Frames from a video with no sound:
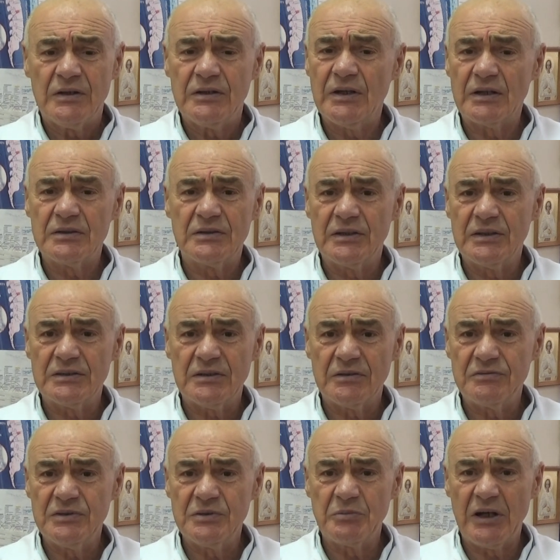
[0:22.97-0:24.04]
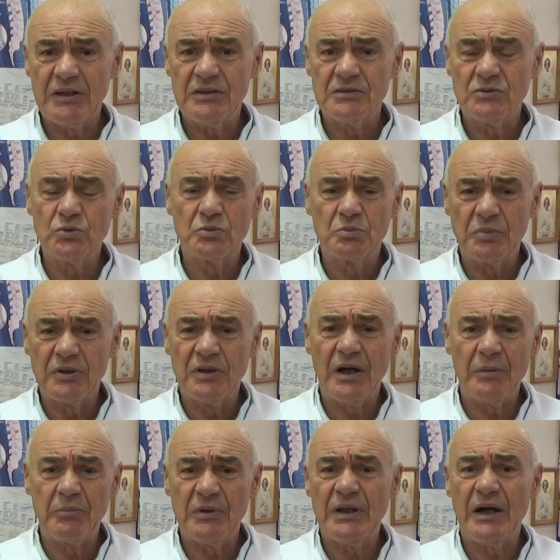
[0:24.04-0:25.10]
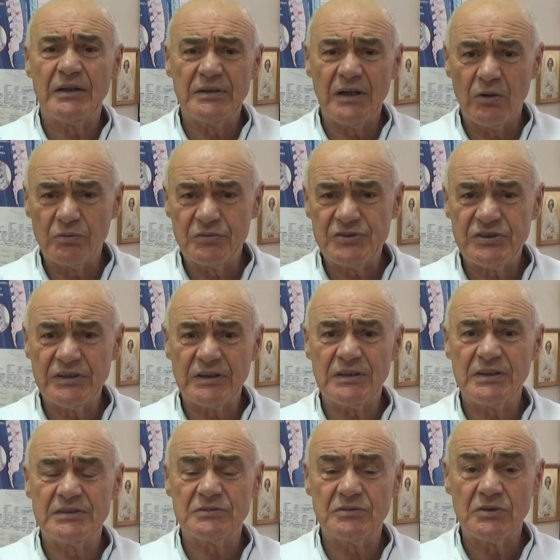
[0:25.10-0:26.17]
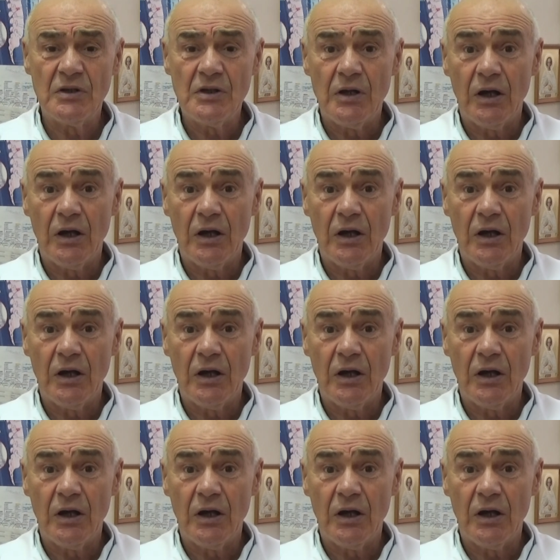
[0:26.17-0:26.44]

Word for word: я на это внимание, ну, была, была она у всех, если...